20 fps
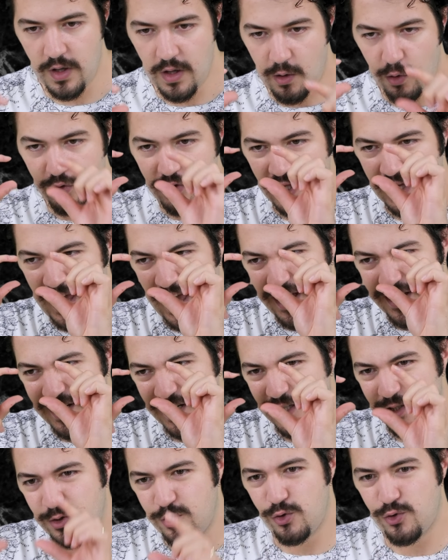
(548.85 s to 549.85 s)
oradaki
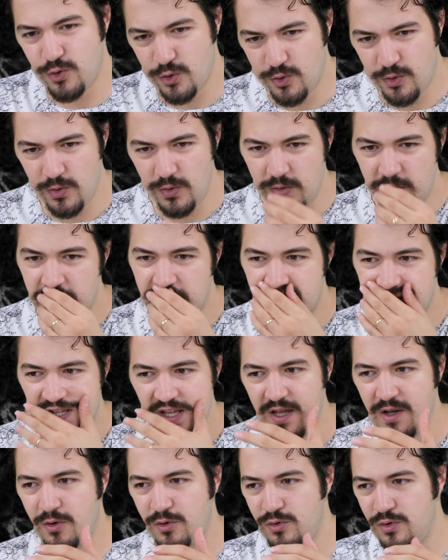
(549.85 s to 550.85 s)
ekranın küçüklüğü
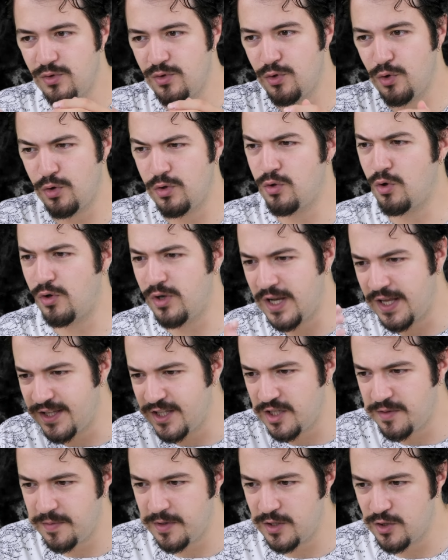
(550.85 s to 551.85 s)
işte onu
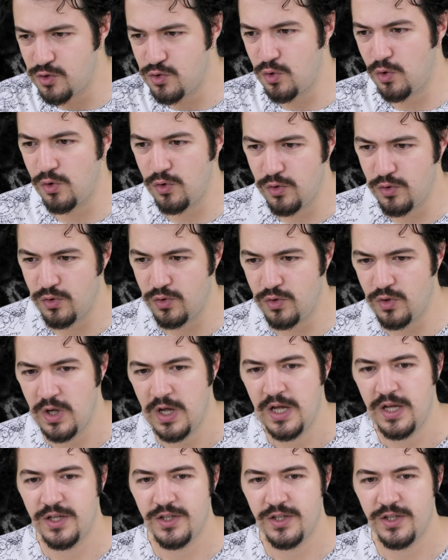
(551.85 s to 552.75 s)
yönlendirmenin zorluğu,